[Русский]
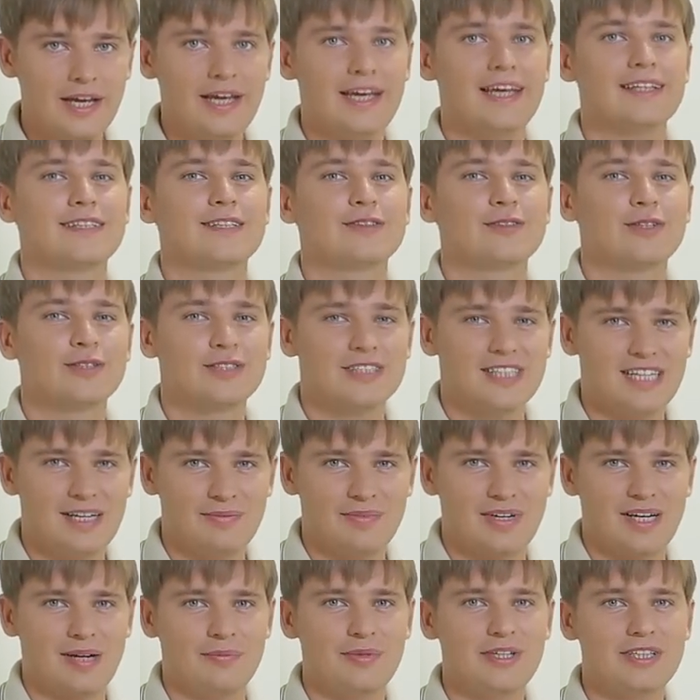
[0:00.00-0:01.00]
это тот
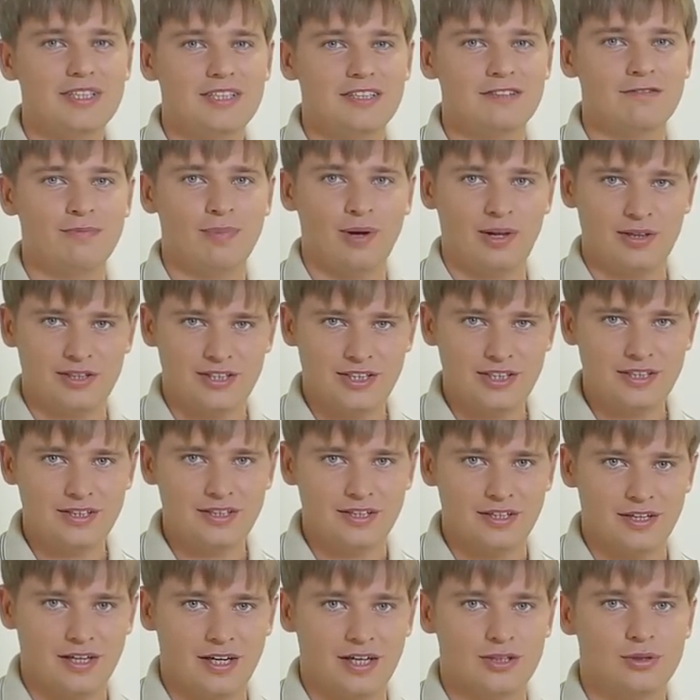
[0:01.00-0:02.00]
самый
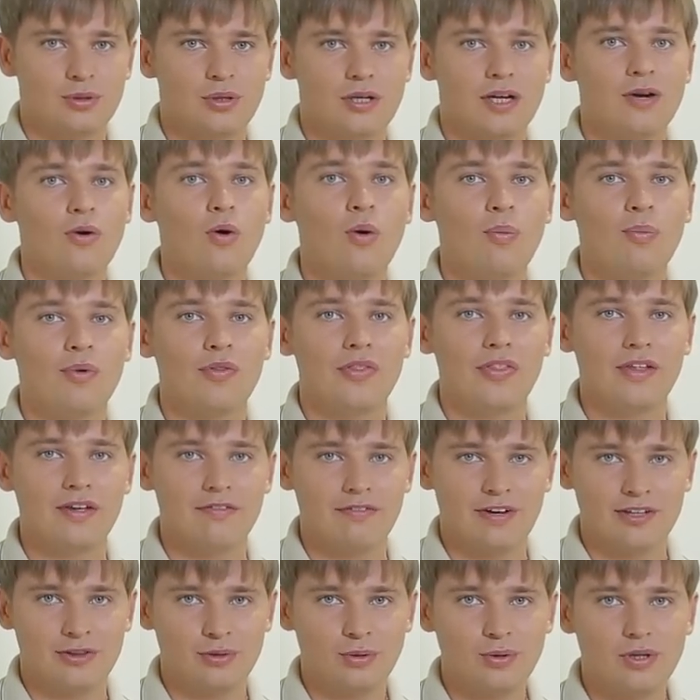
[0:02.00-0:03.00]
объектив-полтинник, который опытные
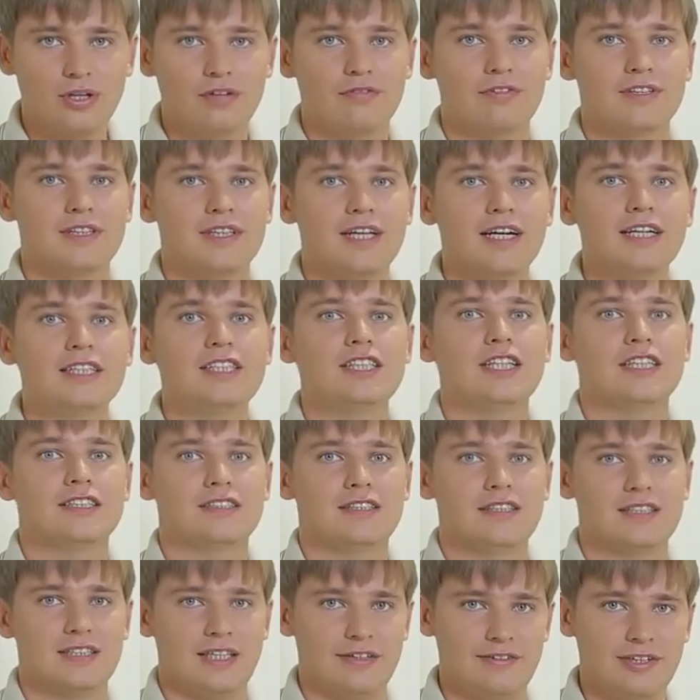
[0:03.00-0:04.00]
фотографы так
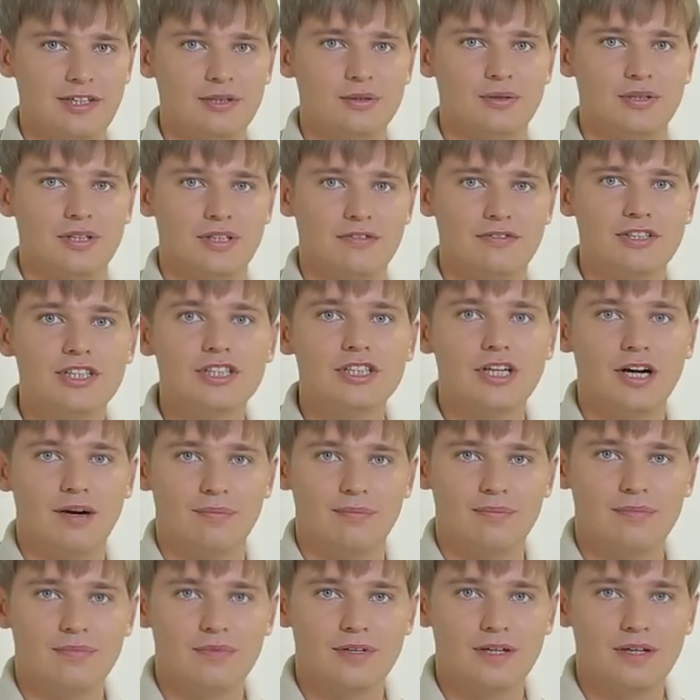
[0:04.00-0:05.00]
часто советуют новичкам.
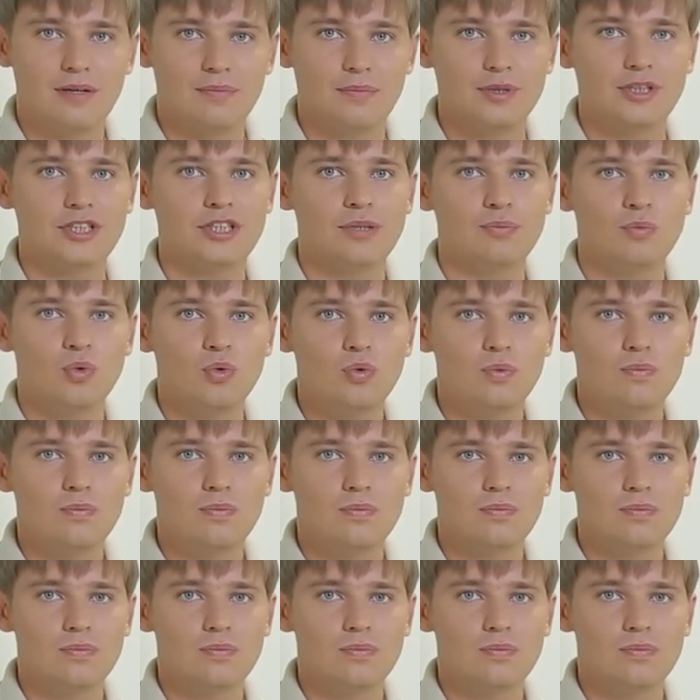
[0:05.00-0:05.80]
Почему?